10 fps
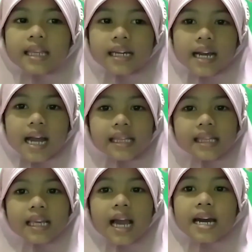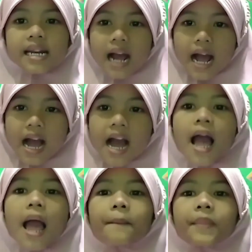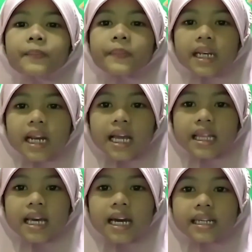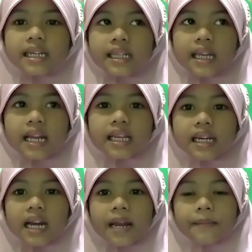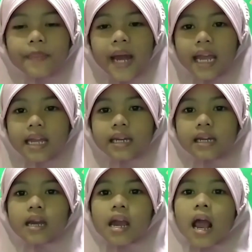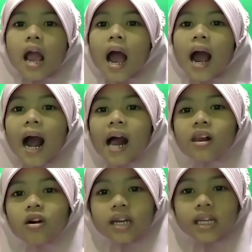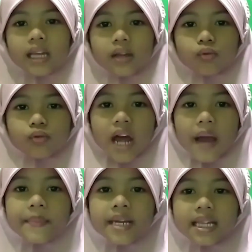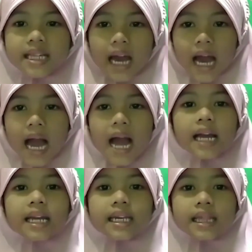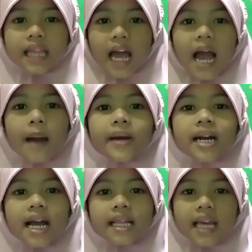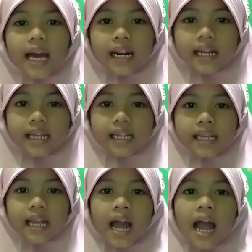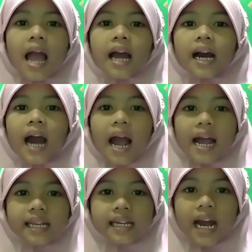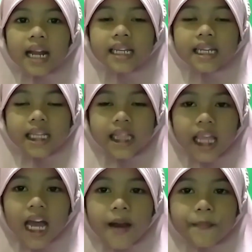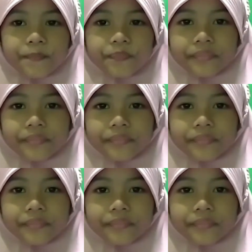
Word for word: Dengan cara mempelajarinya dengan baik. Kalau kita sudah bisa, kita mengajarinya ke adik-adik kita.